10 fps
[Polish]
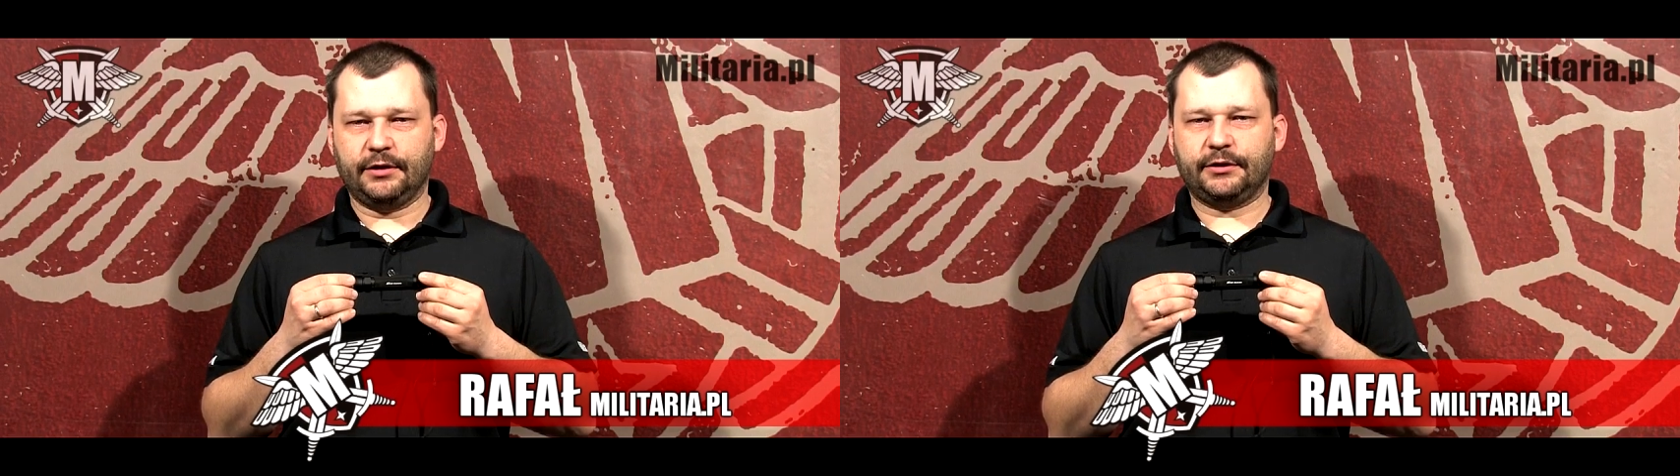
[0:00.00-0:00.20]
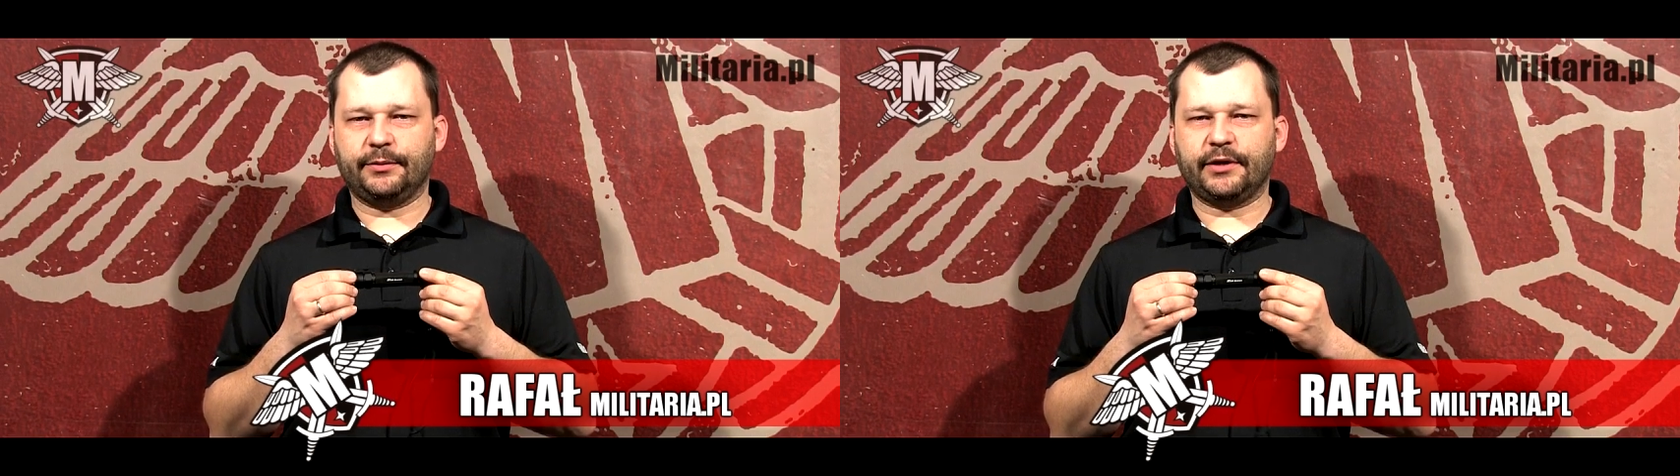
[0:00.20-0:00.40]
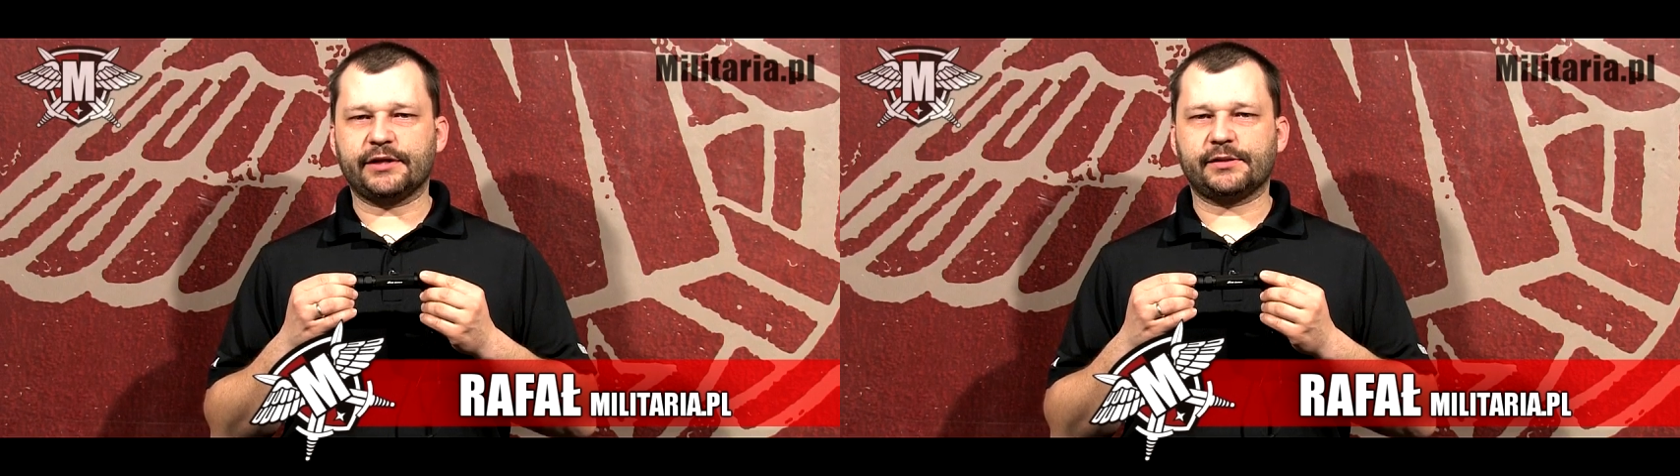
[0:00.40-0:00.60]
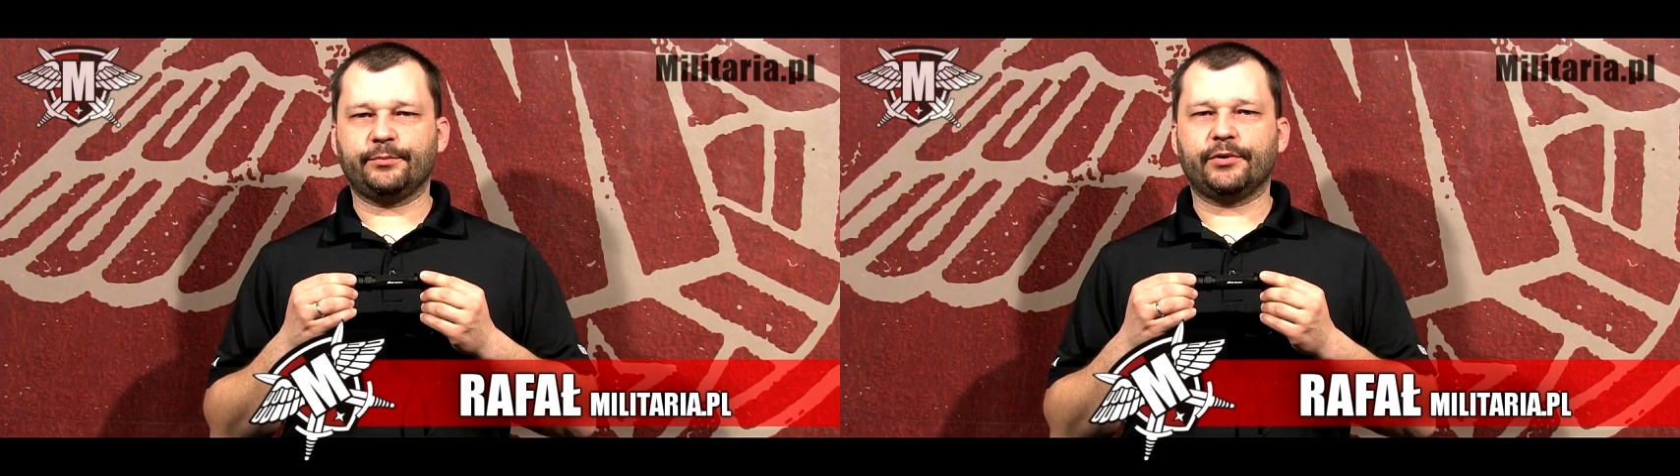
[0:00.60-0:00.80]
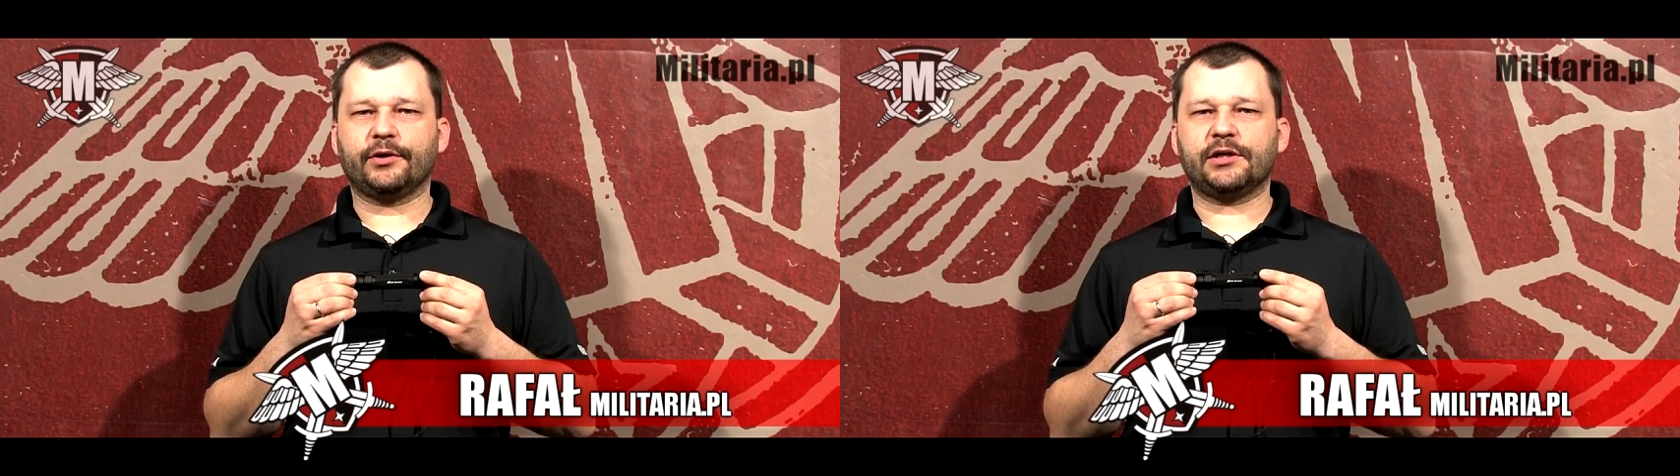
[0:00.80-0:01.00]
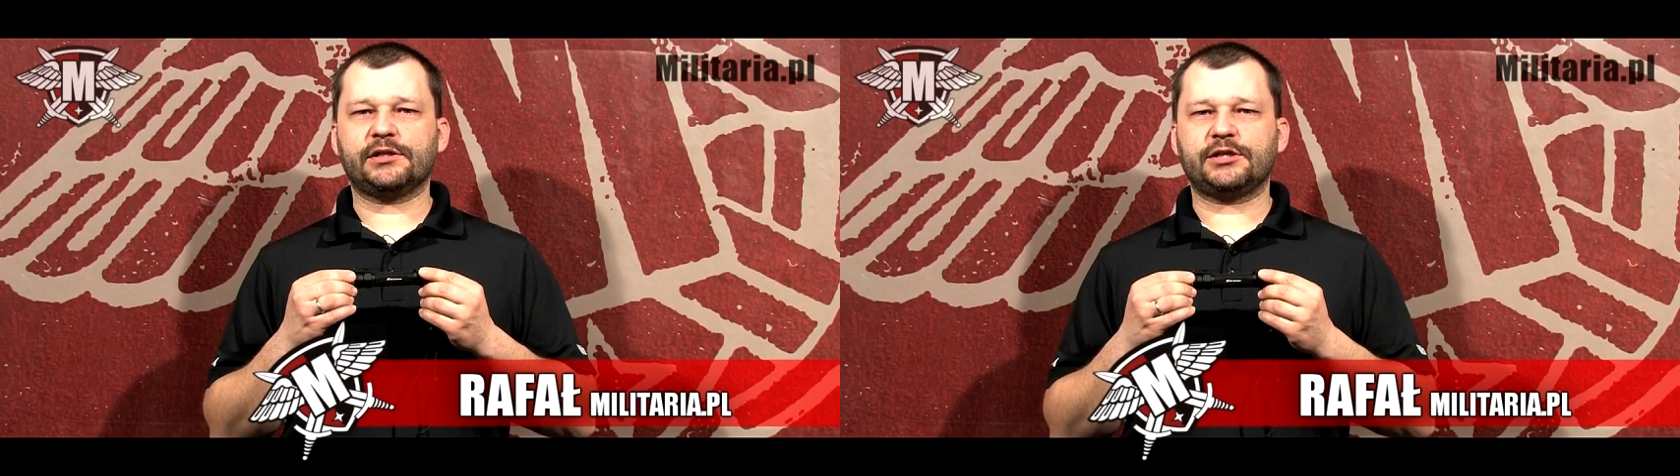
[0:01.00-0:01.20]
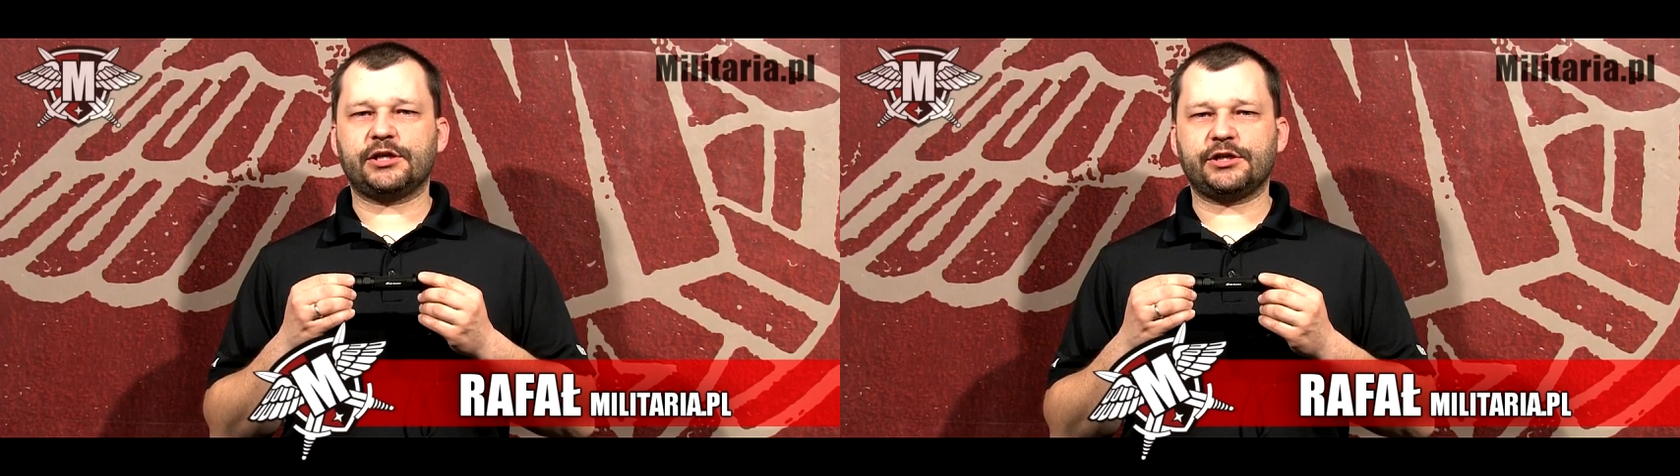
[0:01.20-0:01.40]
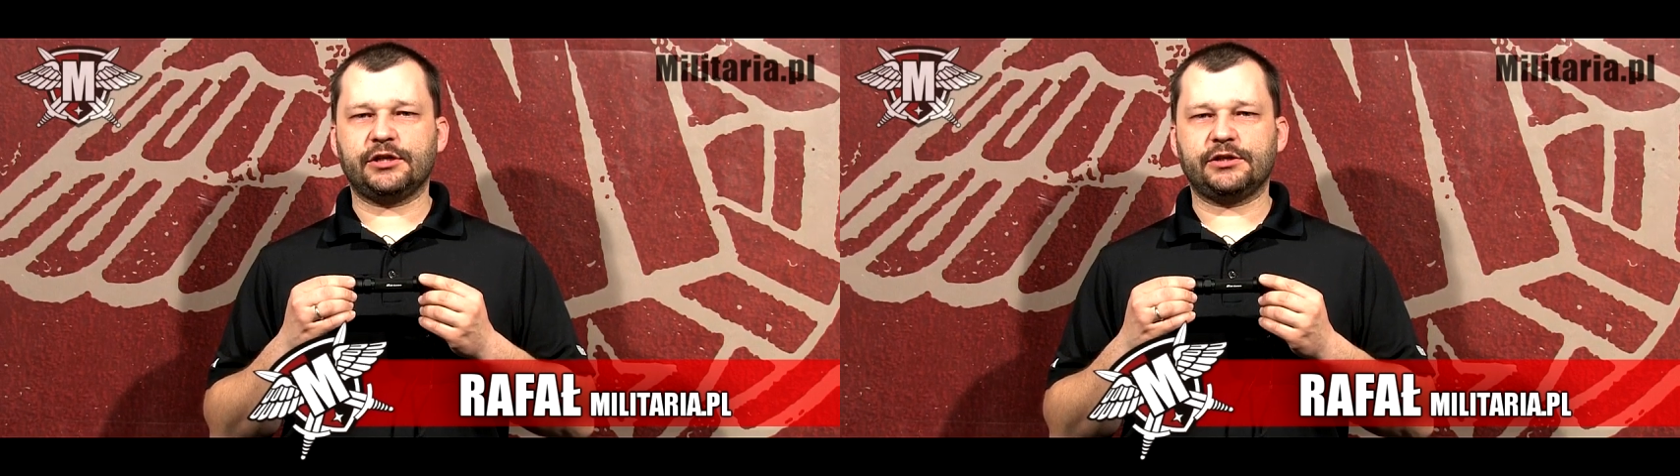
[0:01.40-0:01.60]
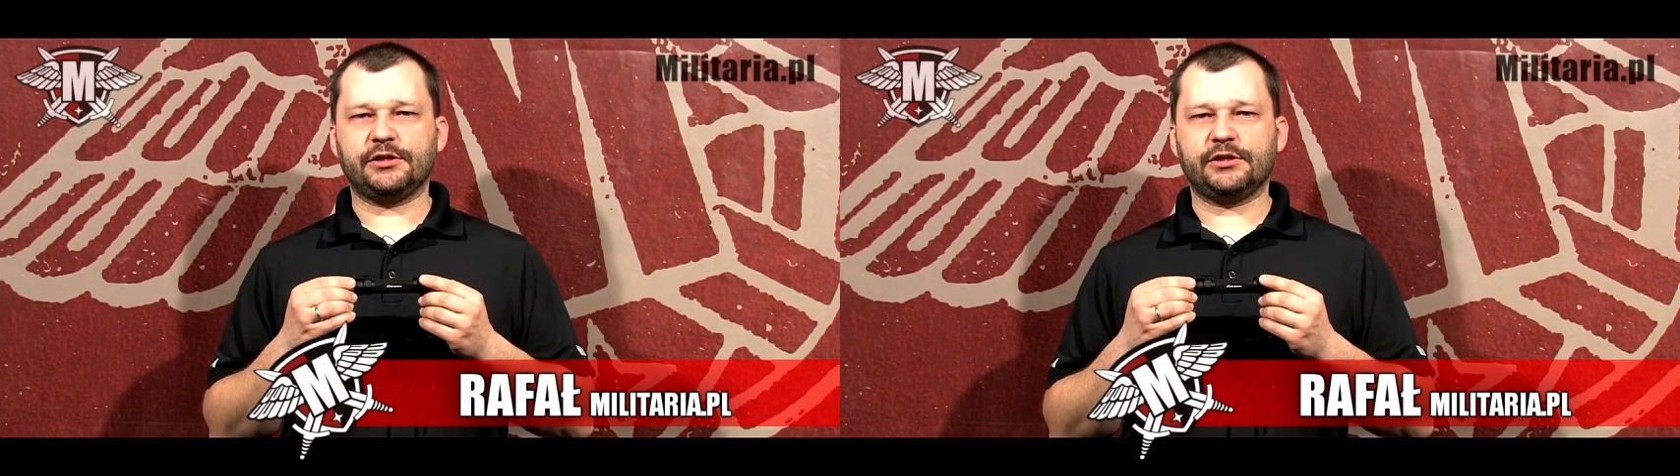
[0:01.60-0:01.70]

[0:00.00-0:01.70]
Tym razem po S10